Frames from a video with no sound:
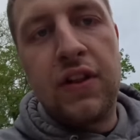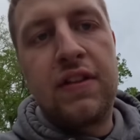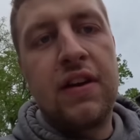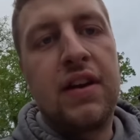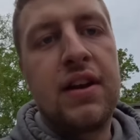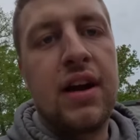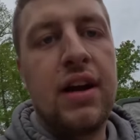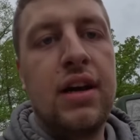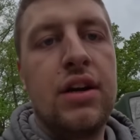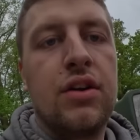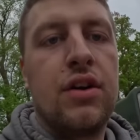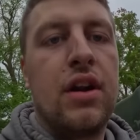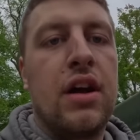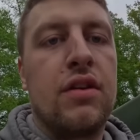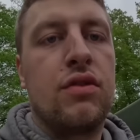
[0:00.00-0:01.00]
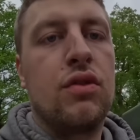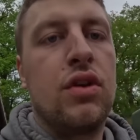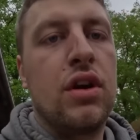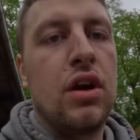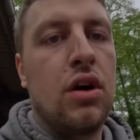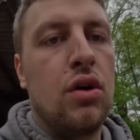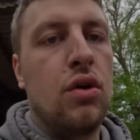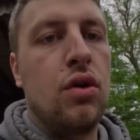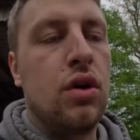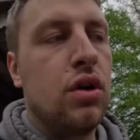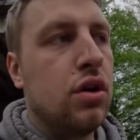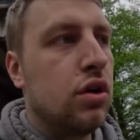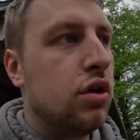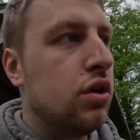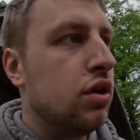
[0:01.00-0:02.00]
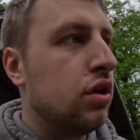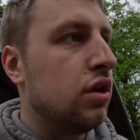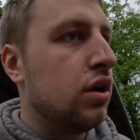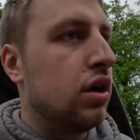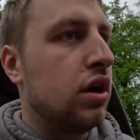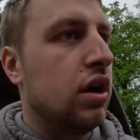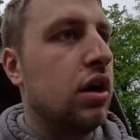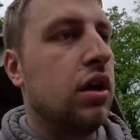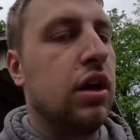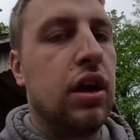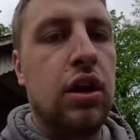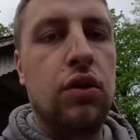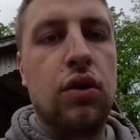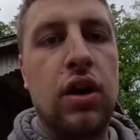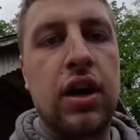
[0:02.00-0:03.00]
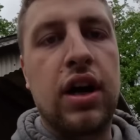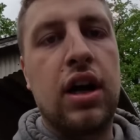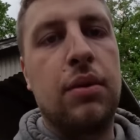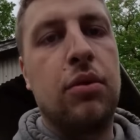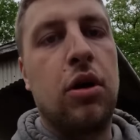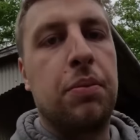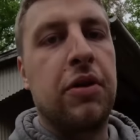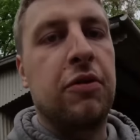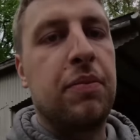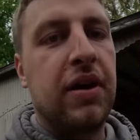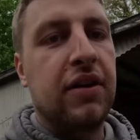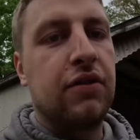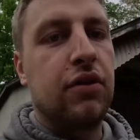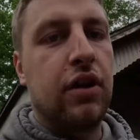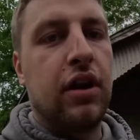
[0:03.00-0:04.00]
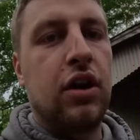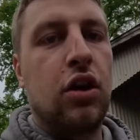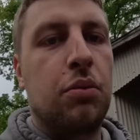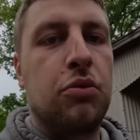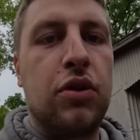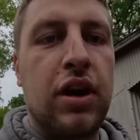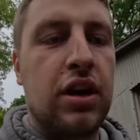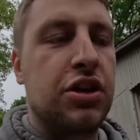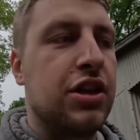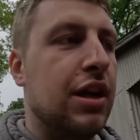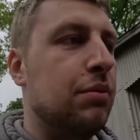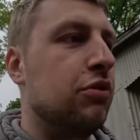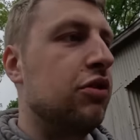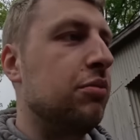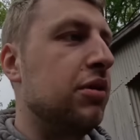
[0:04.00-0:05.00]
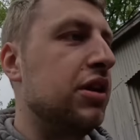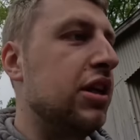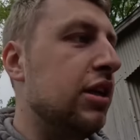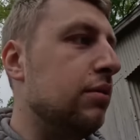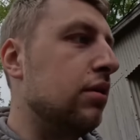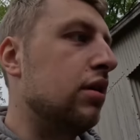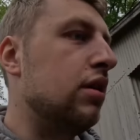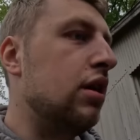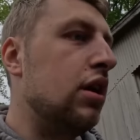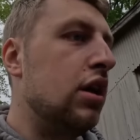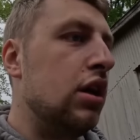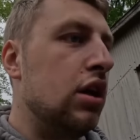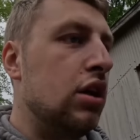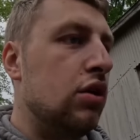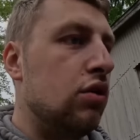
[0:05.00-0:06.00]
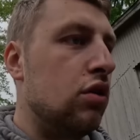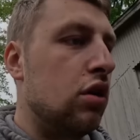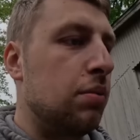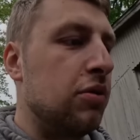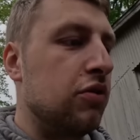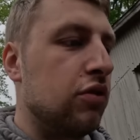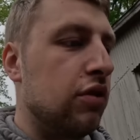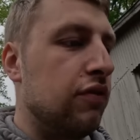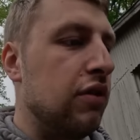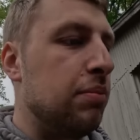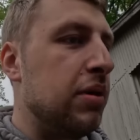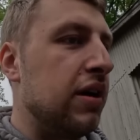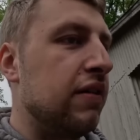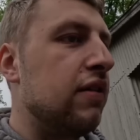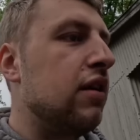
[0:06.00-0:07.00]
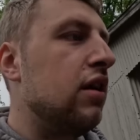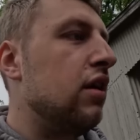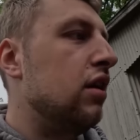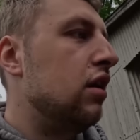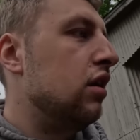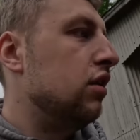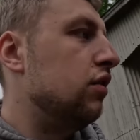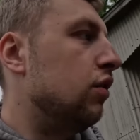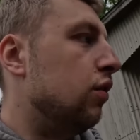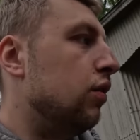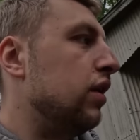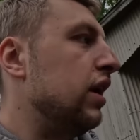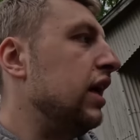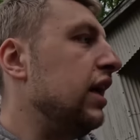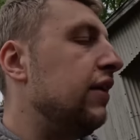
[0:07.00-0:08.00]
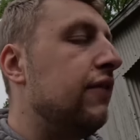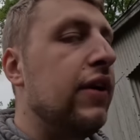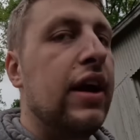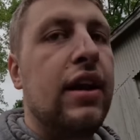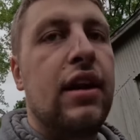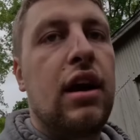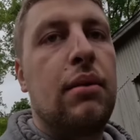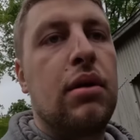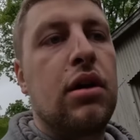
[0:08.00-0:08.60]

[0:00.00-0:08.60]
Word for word: 40 teilen und dann hast du genau äh, die Kiloangabe, ob das passt oder nicht, ob du nachstellen musst im Getriebe oder ob das ungefähr passt. So, ich werde